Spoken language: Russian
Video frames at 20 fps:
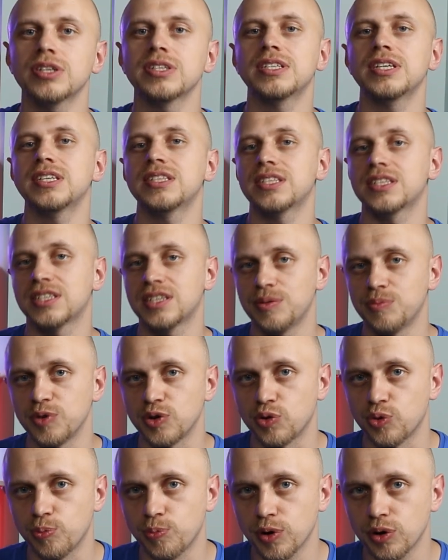касается
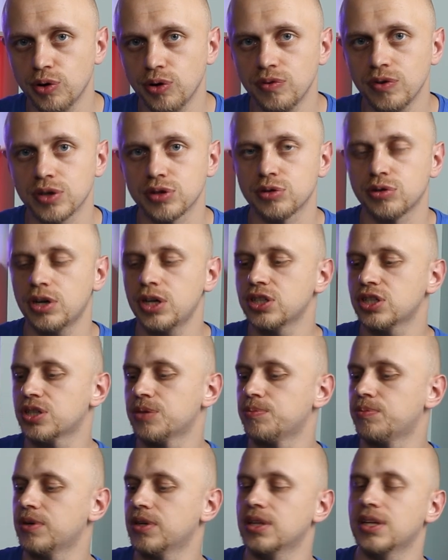самих упаковок, то раньше
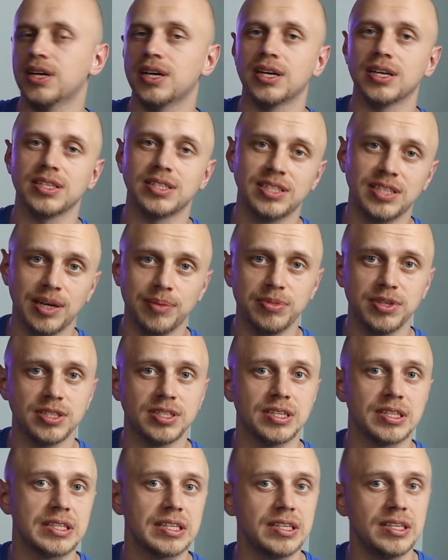было
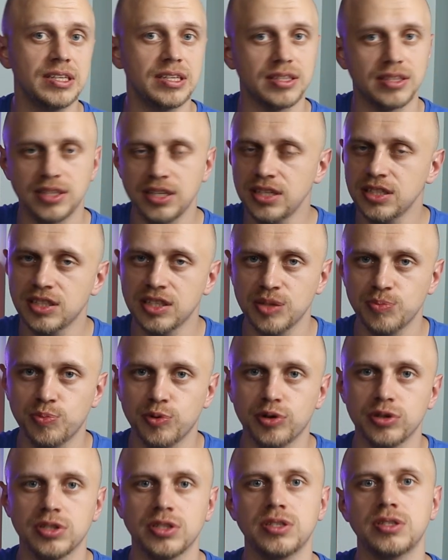70 и 30
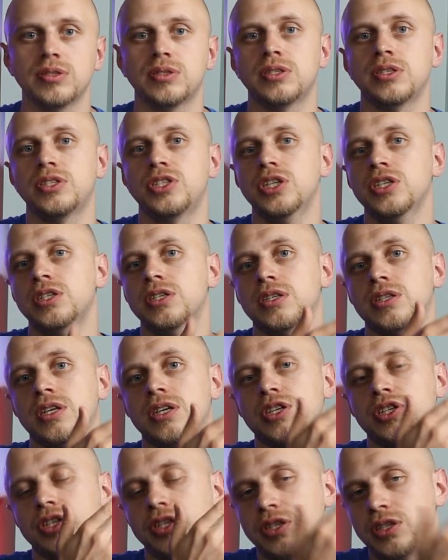порций, сейчас
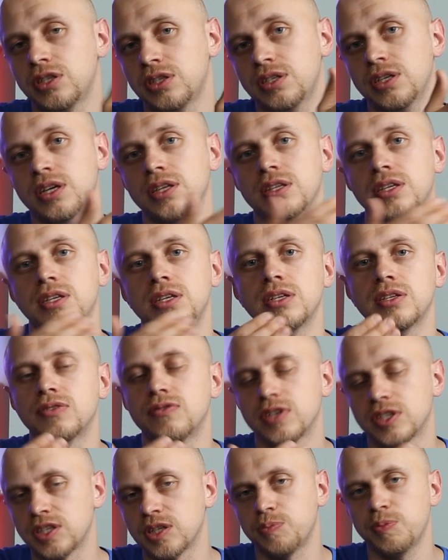это 60 и
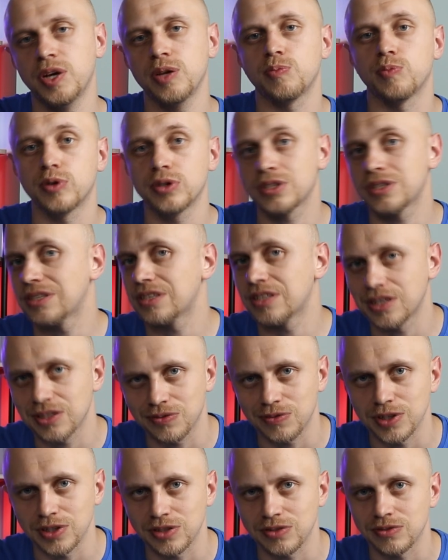25 порций
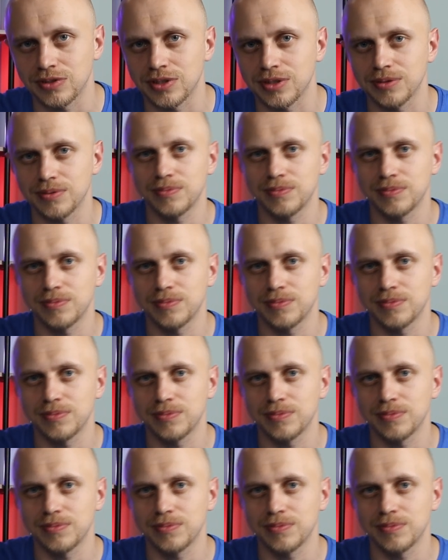соответственно.